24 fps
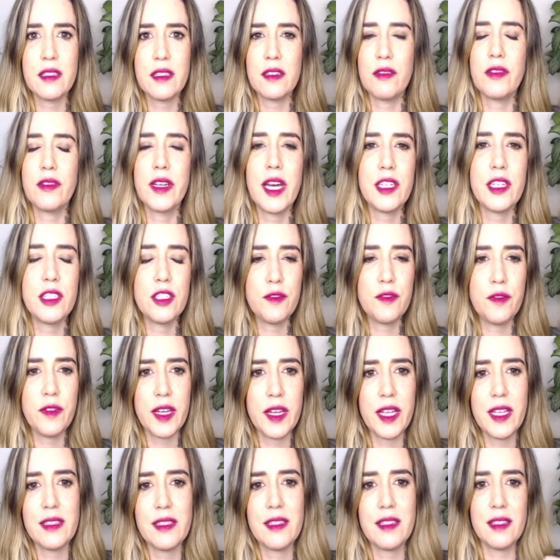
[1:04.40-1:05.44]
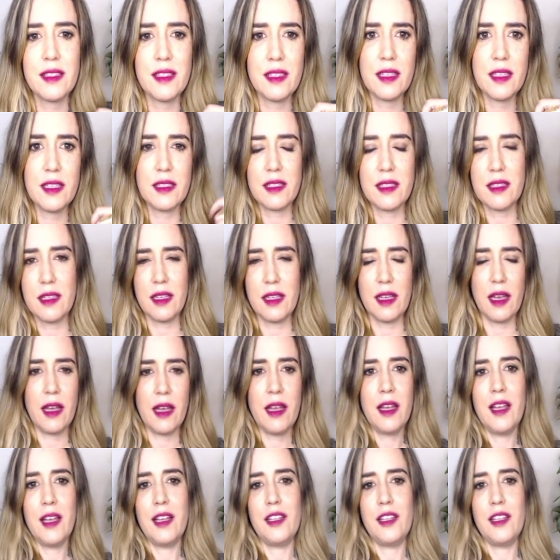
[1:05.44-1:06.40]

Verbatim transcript: em lugares diferentes, e, e,